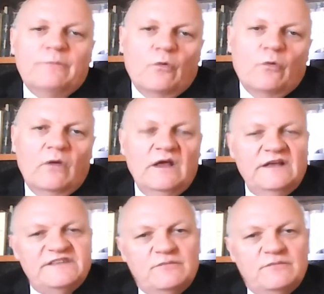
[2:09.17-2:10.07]
Bon,
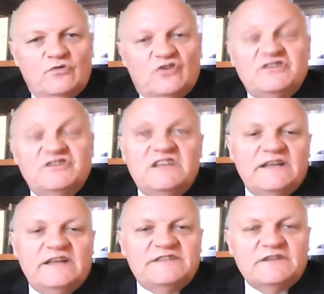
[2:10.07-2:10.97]
c'est bon quand il y
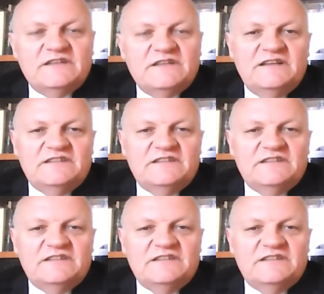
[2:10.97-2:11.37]
a des centaines et